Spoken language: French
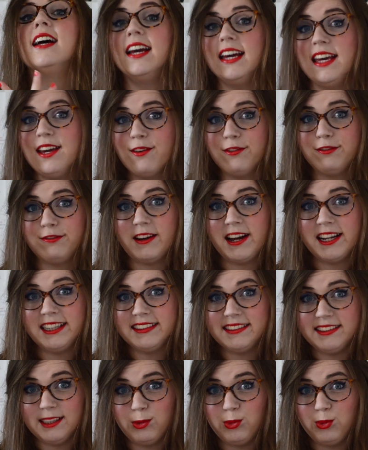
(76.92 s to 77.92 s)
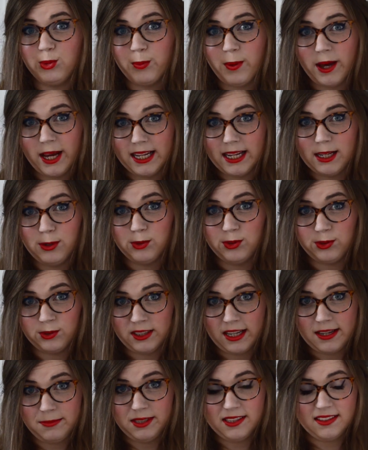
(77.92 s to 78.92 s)
Et enfin, Les Illusions parallèles de
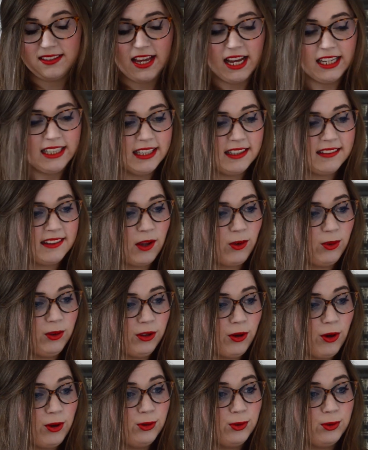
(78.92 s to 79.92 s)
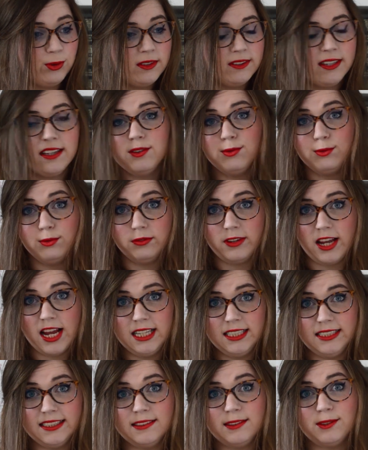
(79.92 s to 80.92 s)
Sandra Mézières, qui est un recueil de 16
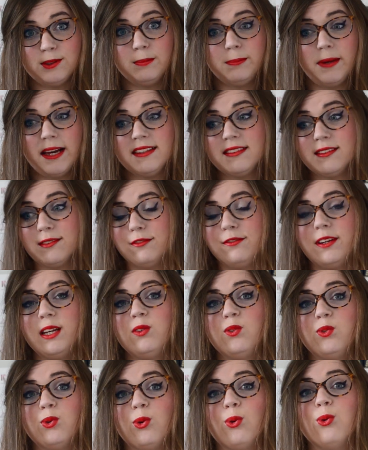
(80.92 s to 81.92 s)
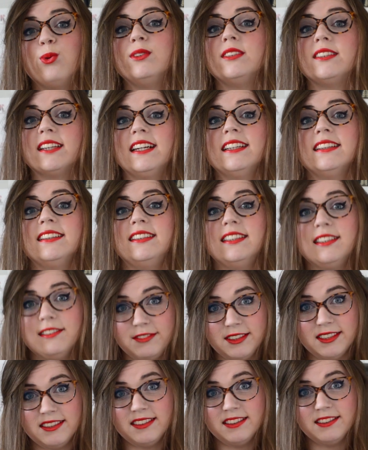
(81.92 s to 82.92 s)
nouvelles qui se passent en fait au sein des
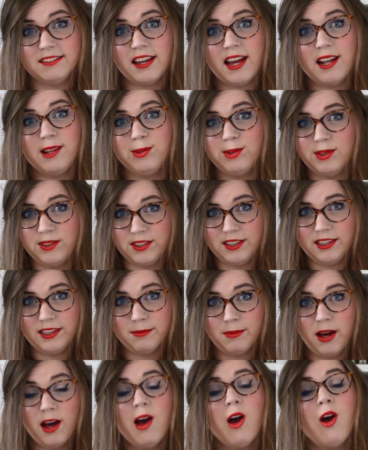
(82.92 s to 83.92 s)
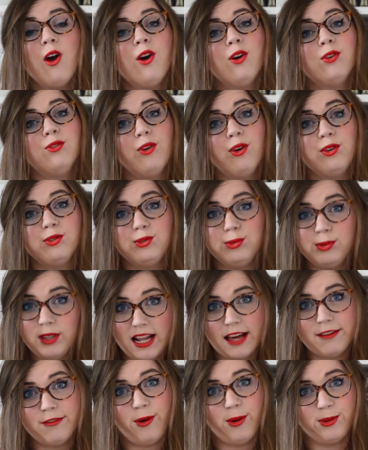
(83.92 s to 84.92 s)
festivals de cinéma dans toute
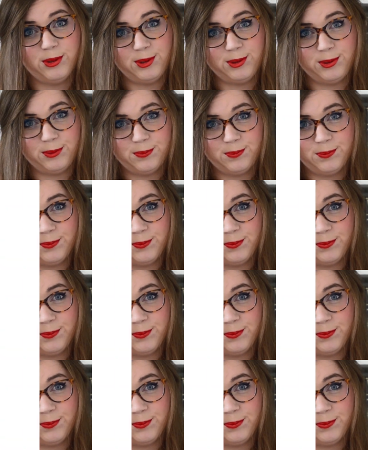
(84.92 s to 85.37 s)
la France.